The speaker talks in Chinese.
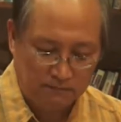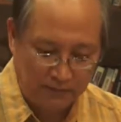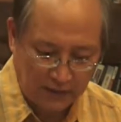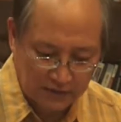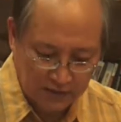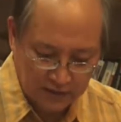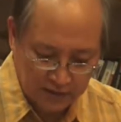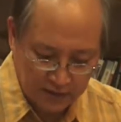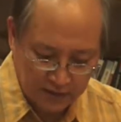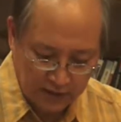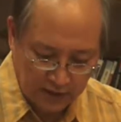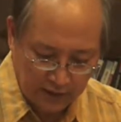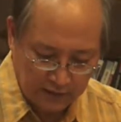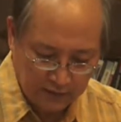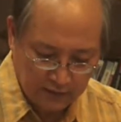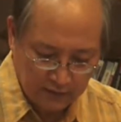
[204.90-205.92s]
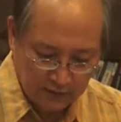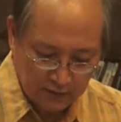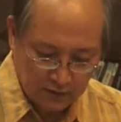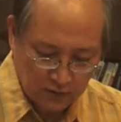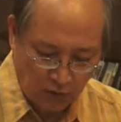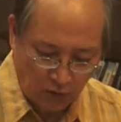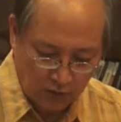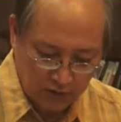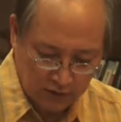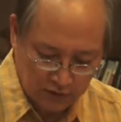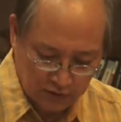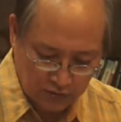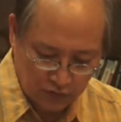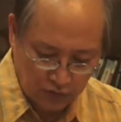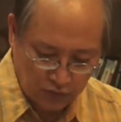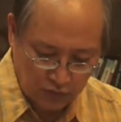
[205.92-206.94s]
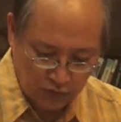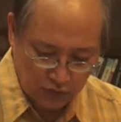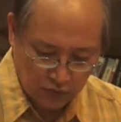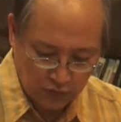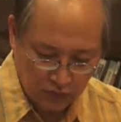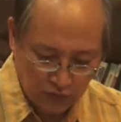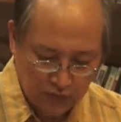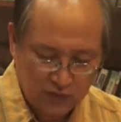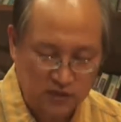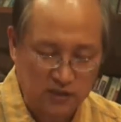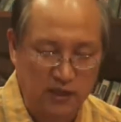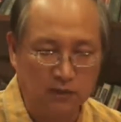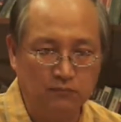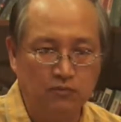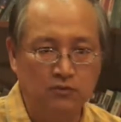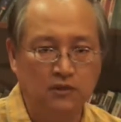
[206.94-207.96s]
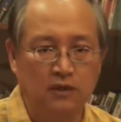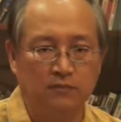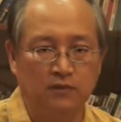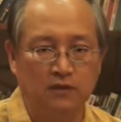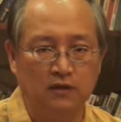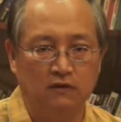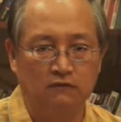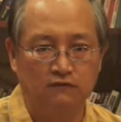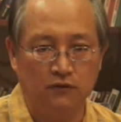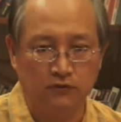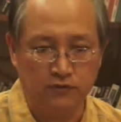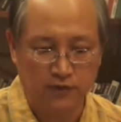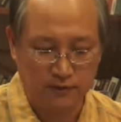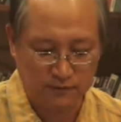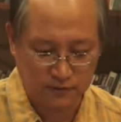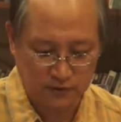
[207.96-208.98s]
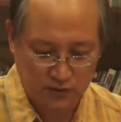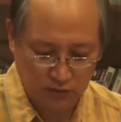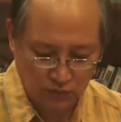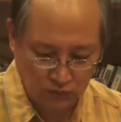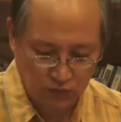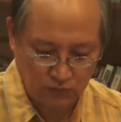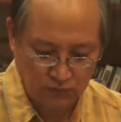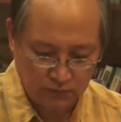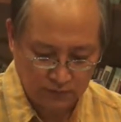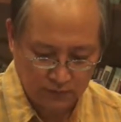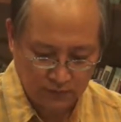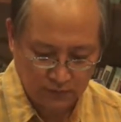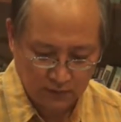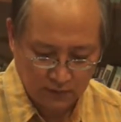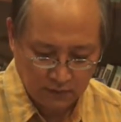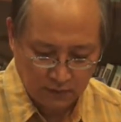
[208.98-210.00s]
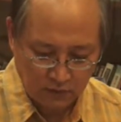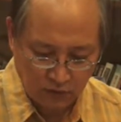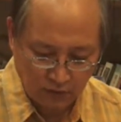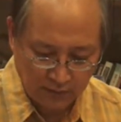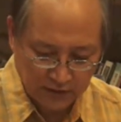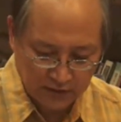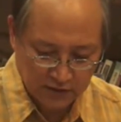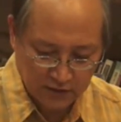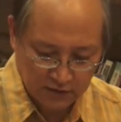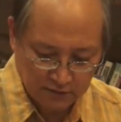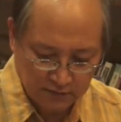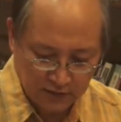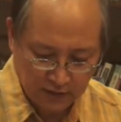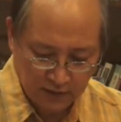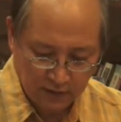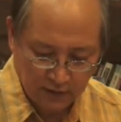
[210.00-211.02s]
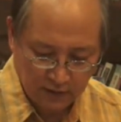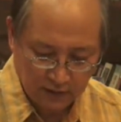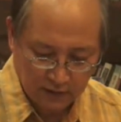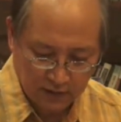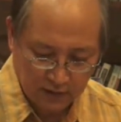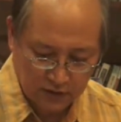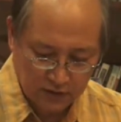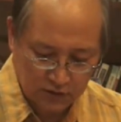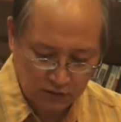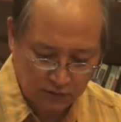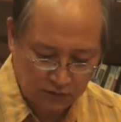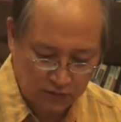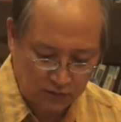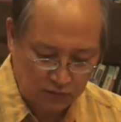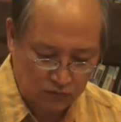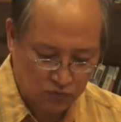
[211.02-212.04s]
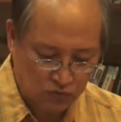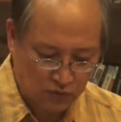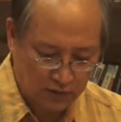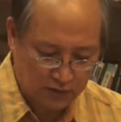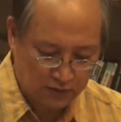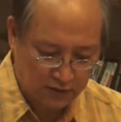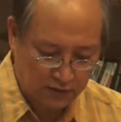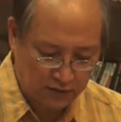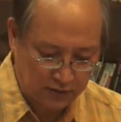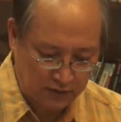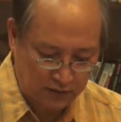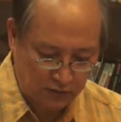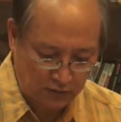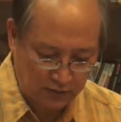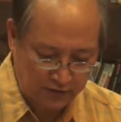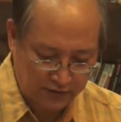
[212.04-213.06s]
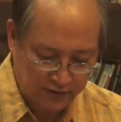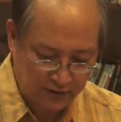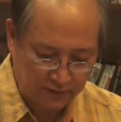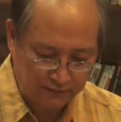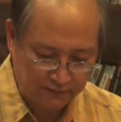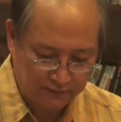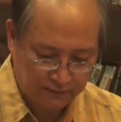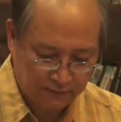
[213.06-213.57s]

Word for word: 拔起剑来。恐吓基督徒，强迫他们要否认基督。罗马士兵更是用一种双刃的短剑，